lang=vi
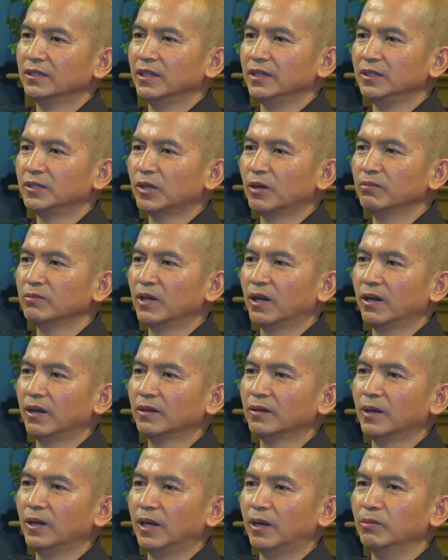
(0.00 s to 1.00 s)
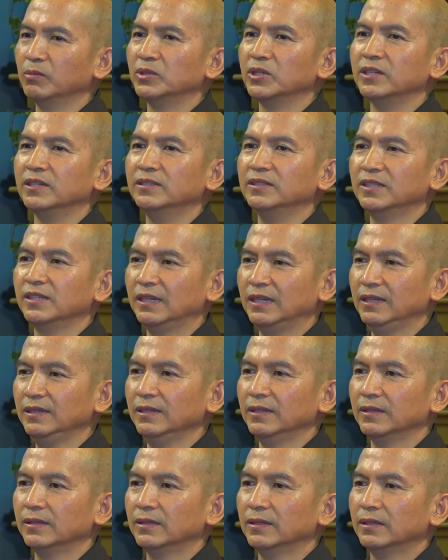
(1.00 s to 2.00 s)
Thì trong đó có ông Thiện
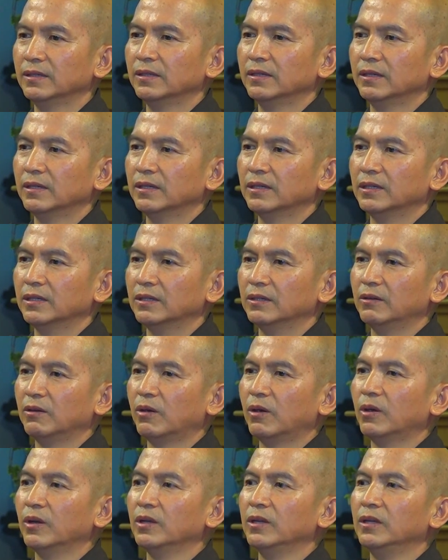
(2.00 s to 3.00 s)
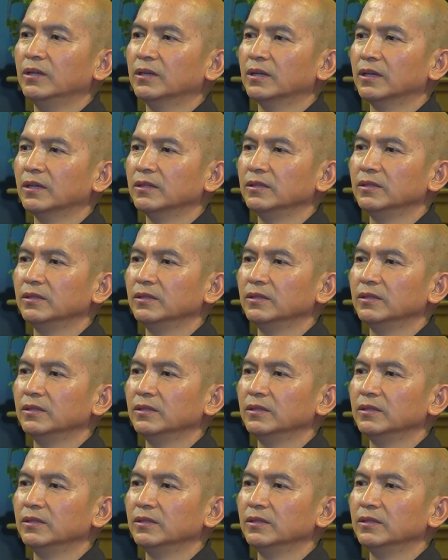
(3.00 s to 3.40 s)
Chí, rồi